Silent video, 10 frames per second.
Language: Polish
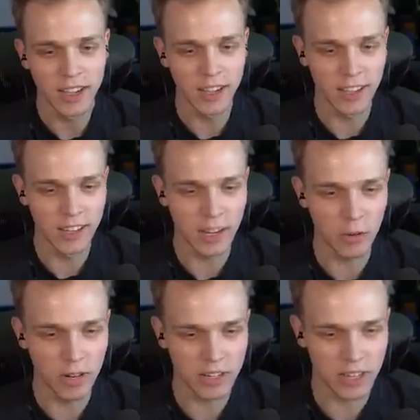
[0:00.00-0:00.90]
e, na
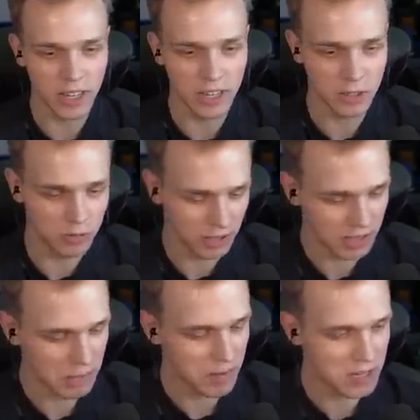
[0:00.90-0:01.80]
górę. Czekaj, ja cię tutaj
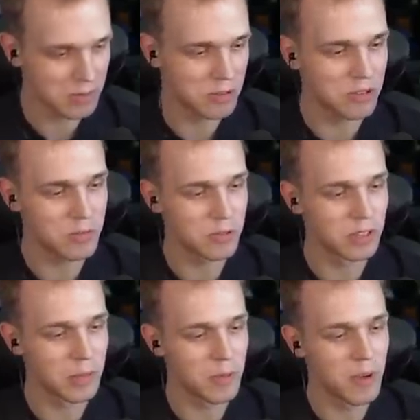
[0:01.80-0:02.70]
tepnę, żebyś, żebyś
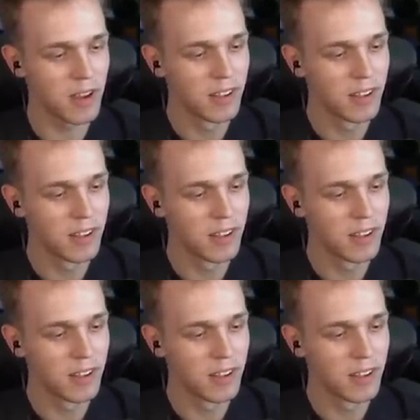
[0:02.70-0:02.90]
tutaj była.